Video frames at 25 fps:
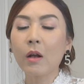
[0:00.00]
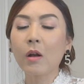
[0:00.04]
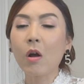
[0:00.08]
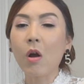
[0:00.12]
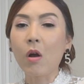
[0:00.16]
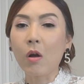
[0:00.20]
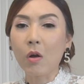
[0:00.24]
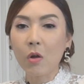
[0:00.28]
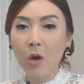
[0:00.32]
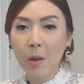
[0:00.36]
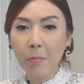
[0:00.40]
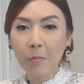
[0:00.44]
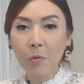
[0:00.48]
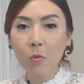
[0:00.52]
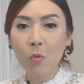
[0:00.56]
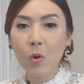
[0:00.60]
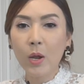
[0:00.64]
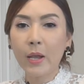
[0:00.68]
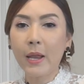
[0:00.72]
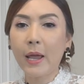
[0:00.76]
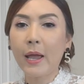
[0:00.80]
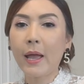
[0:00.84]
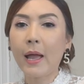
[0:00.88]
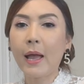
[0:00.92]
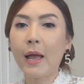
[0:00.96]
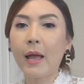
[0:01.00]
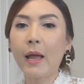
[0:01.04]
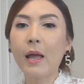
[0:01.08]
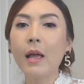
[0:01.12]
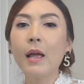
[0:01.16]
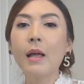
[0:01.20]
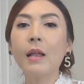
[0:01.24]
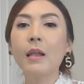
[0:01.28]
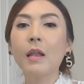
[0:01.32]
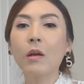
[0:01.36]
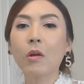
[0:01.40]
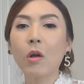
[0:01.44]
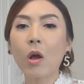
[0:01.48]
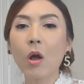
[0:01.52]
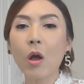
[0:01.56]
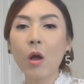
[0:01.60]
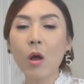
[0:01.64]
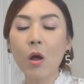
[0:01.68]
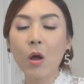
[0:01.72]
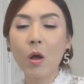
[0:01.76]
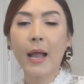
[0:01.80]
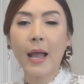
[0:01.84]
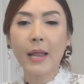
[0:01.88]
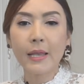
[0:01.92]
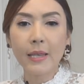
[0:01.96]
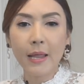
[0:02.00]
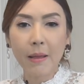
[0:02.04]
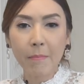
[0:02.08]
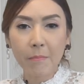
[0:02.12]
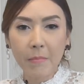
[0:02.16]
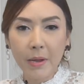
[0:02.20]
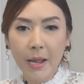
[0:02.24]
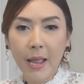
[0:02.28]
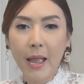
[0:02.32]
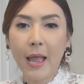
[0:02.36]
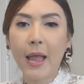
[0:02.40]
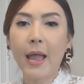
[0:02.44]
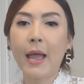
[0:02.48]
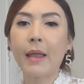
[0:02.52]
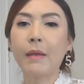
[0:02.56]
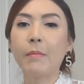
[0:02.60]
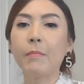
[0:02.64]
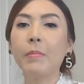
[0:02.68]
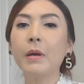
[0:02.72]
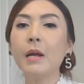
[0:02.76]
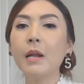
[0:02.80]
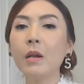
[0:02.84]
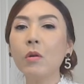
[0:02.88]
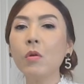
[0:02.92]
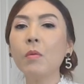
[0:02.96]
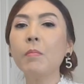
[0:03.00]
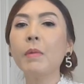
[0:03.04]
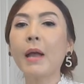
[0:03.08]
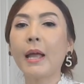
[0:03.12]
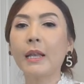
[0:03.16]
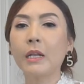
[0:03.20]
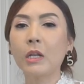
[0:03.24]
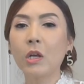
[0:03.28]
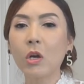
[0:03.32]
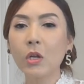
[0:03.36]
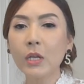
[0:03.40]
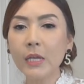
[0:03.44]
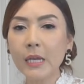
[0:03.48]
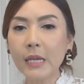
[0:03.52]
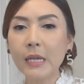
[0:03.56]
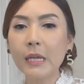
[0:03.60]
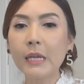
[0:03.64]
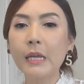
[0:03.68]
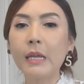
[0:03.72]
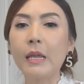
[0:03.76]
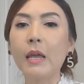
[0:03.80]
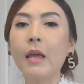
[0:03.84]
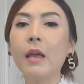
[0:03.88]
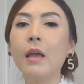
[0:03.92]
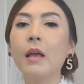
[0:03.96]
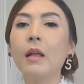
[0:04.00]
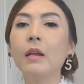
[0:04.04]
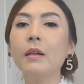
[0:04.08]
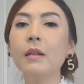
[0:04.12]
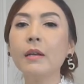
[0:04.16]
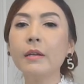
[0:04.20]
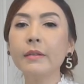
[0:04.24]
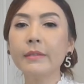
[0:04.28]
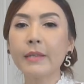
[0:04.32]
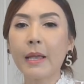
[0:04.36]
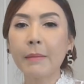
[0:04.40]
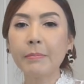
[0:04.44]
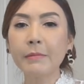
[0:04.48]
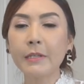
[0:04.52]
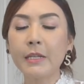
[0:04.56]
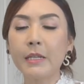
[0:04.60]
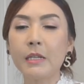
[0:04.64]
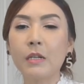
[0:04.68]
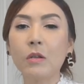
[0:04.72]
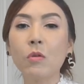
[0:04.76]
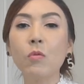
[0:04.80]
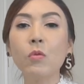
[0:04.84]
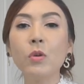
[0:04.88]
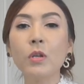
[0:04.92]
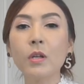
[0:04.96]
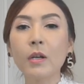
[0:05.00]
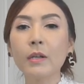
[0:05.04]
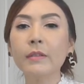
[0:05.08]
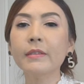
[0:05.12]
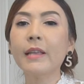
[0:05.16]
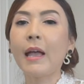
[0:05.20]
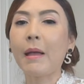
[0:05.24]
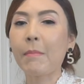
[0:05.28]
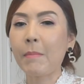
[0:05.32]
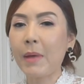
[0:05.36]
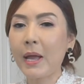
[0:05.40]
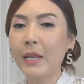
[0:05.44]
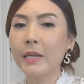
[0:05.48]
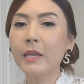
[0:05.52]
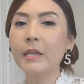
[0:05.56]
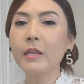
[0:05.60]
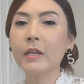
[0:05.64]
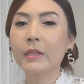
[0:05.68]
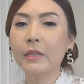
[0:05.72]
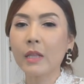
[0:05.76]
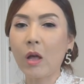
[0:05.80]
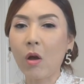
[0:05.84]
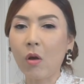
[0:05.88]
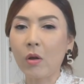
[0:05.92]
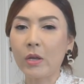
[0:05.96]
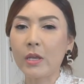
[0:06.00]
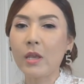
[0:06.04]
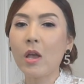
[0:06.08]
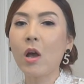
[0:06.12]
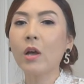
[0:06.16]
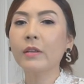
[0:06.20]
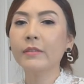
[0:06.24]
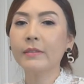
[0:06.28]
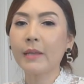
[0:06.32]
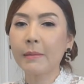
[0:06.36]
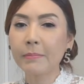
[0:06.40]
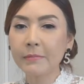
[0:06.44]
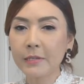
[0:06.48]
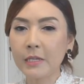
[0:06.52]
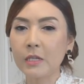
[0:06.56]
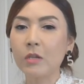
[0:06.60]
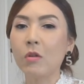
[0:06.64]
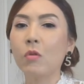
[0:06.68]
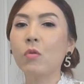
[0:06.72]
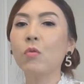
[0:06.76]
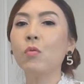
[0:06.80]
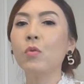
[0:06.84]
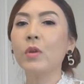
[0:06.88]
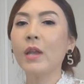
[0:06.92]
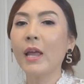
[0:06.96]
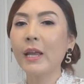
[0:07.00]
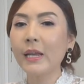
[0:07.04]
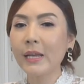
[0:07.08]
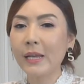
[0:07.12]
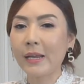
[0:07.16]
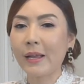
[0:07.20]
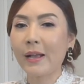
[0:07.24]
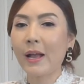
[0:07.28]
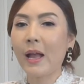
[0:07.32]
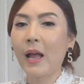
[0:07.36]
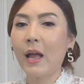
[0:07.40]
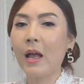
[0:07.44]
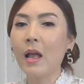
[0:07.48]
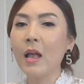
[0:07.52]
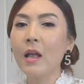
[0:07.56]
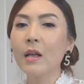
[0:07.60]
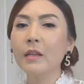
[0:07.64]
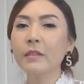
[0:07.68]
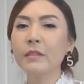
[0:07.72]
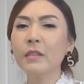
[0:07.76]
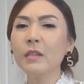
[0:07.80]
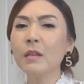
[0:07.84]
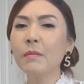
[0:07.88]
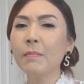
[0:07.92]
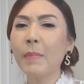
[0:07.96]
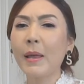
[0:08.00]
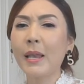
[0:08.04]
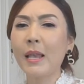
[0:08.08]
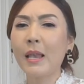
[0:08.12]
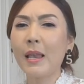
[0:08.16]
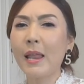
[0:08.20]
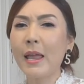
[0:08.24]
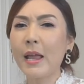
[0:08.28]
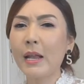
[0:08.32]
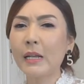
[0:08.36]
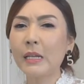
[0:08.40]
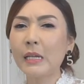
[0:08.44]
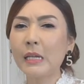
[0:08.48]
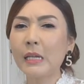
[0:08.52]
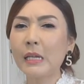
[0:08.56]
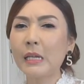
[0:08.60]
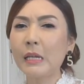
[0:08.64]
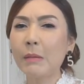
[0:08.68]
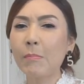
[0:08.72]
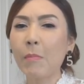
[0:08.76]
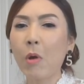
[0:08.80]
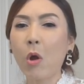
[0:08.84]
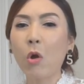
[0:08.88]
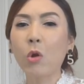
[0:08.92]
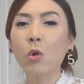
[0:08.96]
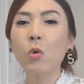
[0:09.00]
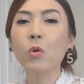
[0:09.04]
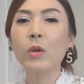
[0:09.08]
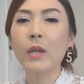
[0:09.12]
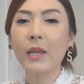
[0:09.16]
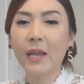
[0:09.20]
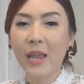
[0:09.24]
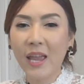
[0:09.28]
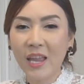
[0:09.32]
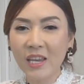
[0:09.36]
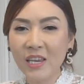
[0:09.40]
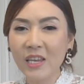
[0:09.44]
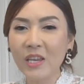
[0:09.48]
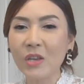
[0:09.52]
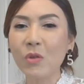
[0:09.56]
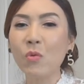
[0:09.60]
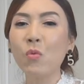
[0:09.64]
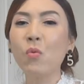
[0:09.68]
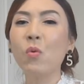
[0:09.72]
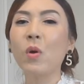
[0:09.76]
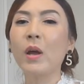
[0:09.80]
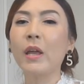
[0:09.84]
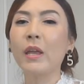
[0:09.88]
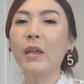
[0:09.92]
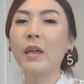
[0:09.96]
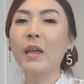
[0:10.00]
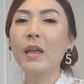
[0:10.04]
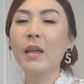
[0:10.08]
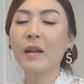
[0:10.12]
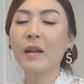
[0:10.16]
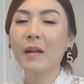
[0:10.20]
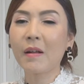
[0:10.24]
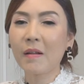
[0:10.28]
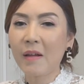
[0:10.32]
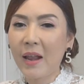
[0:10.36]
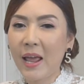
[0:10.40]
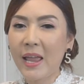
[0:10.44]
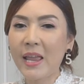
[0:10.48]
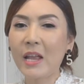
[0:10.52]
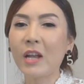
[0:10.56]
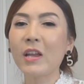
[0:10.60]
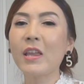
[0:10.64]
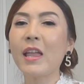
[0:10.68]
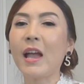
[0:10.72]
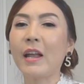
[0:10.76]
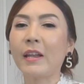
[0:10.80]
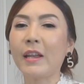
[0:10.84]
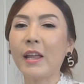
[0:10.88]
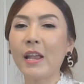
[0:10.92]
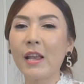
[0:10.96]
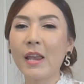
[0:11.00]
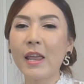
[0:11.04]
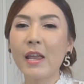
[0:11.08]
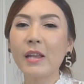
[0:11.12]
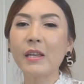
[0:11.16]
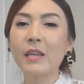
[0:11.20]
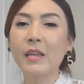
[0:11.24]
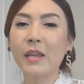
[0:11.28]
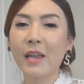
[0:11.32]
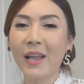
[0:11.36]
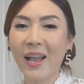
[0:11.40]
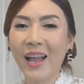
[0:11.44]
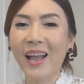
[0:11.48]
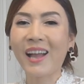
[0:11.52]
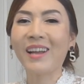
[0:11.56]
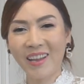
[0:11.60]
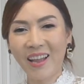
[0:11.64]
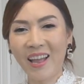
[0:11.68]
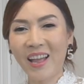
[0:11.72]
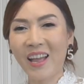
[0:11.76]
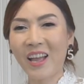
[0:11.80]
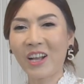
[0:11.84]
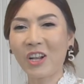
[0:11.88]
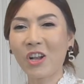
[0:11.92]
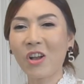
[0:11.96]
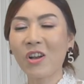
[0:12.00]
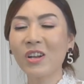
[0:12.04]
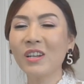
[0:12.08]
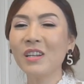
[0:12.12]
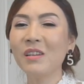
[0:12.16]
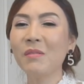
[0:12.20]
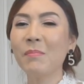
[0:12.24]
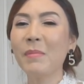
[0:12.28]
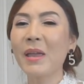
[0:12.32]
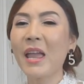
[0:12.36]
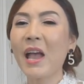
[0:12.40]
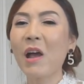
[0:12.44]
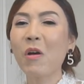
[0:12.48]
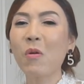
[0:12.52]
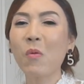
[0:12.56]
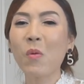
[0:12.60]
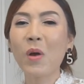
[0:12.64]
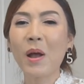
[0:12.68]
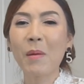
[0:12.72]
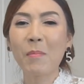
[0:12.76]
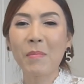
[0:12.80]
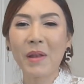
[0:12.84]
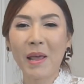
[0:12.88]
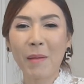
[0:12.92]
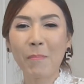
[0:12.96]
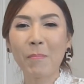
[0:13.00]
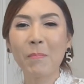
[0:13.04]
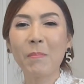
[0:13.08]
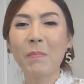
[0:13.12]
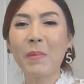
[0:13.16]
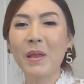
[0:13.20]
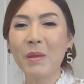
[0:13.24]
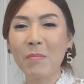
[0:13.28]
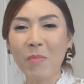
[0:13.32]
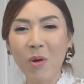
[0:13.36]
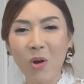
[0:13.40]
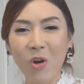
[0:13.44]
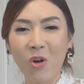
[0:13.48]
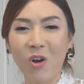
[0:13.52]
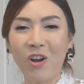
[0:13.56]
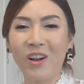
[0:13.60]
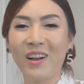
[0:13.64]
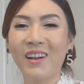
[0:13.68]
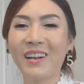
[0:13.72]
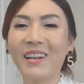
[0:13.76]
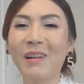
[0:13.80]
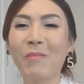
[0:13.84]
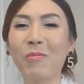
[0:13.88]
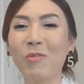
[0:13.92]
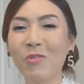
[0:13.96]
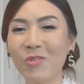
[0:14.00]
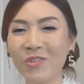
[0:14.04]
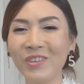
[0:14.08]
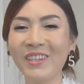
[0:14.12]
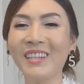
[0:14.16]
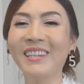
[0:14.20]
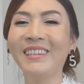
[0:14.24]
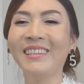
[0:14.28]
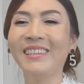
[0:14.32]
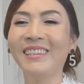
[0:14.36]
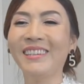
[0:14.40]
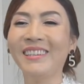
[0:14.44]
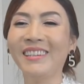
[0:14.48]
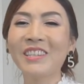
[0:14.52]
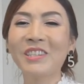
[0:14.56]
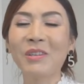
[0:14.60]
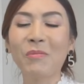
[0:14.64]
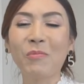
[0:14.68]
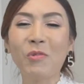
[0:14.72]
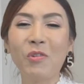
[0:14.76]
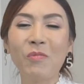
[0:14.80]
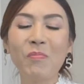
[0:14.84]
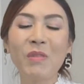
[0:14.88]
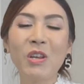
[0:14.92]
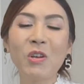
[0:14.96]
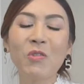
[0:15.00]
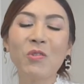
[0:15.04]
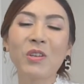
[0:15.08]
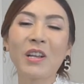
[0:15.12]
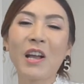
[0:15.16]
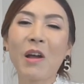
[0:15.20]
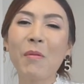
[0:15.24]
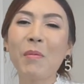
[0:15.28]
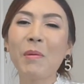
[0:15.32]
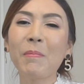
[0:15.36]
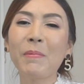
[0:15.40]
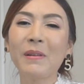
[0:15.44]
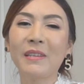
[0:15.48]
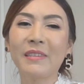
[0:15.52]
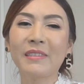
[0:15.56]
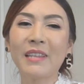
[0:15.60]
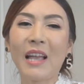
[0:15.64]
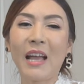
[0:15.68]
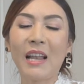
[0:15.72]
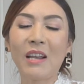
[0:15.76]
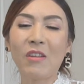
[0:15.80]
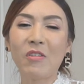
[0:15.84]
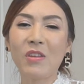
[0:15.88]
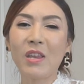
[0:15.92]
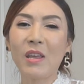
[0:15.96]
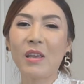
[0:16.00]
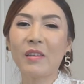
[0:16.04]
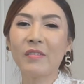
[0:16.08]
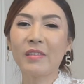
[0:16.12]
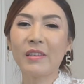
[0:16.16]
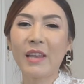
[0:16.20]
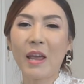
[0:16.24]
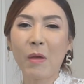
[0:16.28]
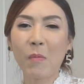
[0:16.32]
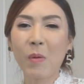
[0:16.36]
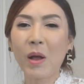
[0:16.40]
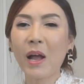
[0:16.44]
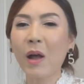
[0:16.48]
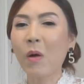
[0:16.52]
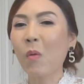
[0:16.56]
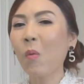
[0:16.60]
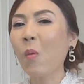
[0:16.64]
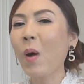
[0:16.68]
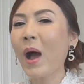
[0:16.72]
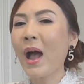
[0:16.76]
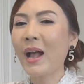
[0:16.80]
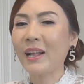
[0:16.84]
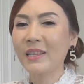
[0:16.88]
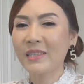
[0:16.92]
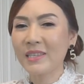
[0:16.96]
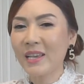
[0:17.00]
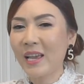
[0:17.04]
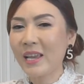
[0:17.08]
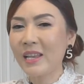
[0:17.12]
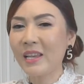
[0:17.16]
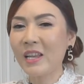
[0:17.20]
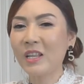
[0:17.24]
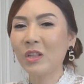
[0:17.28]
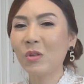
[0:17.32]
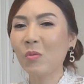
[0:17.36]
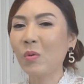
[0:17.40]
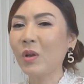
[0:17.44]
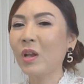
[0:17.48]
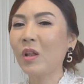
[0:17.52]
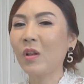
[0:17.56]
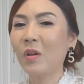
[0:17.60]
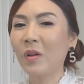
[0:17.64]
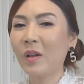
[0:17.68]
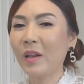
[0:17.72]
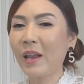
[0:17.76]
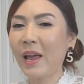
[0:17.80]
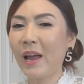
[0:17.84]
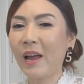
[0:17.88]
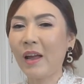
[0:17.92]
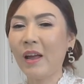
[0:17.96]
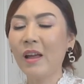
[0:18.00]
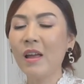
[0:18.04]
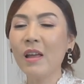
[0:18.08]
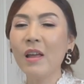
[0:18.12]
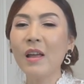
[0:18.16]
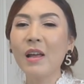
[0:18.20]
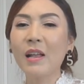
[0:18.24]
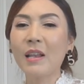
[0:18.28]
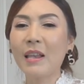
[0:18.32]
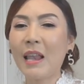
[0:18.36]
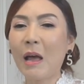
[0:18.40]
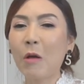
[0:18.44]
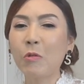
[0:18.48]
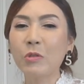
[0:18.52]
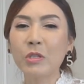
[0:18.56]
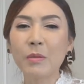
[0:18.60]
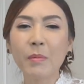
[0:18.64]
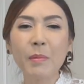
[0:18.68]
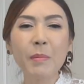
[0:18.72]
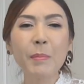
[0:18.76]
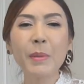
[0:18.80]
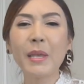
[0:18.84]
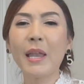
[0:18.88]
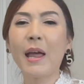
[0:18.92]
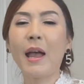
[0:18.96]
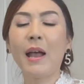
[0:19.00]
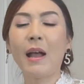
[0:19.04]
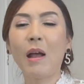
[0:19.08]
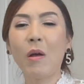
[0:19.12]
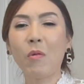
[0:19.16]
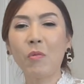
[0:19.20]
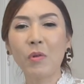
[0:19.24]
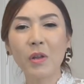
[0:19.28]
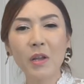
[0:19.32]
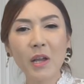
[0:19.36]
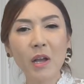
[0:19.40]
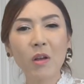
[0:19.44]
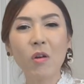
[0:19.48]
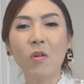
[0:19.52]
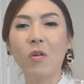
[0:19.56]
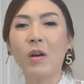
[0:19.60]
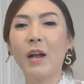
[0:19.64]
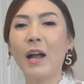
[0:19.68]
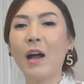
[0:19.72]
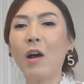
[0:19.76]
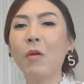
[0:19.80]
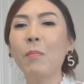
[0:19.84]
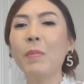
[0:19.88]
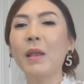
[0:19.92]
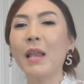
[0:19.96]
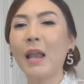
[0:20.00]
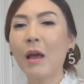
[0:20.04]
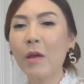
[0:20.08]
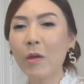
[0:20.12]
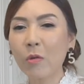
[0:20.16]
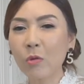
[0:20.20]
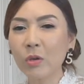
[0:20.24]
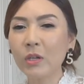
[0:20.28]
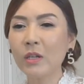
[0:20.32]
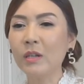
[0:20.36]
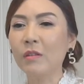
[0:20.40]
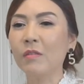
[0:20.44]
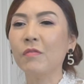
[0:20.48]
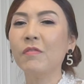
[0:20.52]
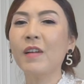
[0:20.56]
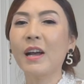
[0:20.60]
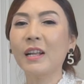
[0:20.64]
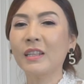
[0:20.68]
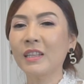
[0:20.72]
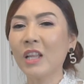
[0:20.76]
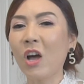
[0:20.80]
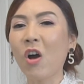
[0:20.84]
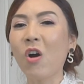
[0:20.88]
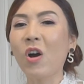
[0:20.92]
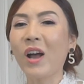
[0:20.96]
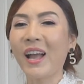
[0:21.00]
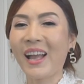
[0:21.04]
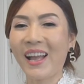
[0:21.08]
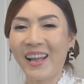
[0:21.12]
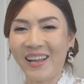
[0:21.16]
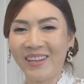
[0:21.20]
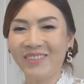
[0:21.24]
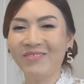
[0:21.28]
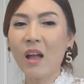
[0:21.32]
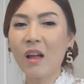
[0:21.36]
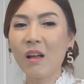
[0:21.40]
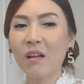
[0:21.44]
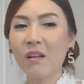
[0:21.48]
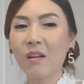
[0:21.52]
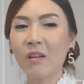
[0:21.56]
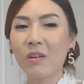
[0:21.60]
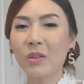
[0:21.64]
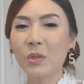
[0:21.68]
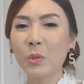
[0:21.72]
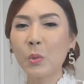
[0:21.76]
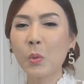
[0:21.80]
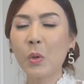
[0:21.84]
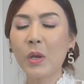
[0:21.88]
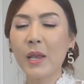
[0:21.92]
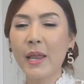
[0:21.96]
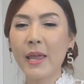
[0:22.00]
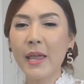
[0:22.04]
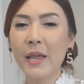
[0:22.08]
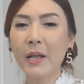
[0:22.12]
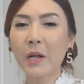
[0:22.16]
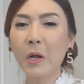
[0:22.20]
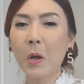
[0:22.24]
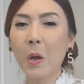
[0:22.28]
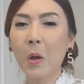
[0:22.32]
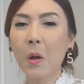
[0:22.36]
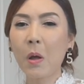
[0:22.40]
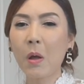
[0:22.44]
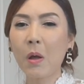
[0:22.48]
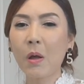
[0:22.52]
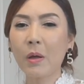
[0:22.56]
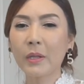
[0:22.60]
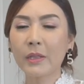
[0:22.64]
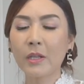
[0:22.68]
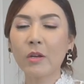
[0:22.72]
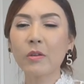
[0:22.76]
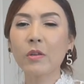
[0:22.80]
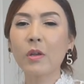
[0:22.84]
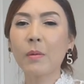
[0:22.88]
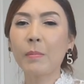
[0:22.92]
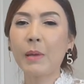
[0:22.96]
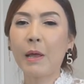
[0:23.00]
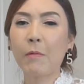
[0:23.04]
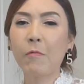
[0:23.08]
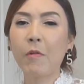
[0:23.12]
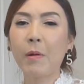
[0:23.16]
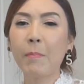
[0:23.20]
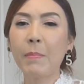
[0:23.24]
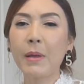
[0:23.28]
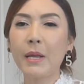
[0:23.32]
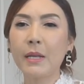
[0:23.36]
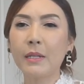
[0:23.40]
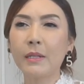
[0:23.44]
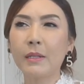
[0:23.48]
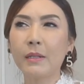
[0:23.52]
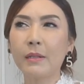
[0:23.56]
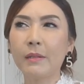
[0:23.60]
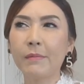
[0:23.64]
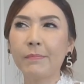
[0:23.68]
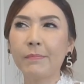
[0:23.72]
ของครอบครัวนะคะ แล้วก็การทำงานเพื่อนร่วมงานก็ดีเรื่องทรัพย์สินคุณก็สามารถที่จะต่อยอดทรัพย์สินของคุณได้อีกค่ะ ซึ่งเป็นเลขที่มองโลกในแง่ดีด้วยใครก็อยากได้เลขนี้ค่ะค่ะ ก็คือไม่เอาความลับ ไปบอกกับคนอื่น ๆ สมมติมีคนเข้ามาปรึกษาเราเนี่ยแสดงว่าเขาวางใจในตัวเราแล้วล่ะ เราจะไม่มีทางเอาเรื่องของเขาไปเล่าให้คนอื่นฟังต่อค่ะตัวเลขก็ต้องยอมรับว่าเป็น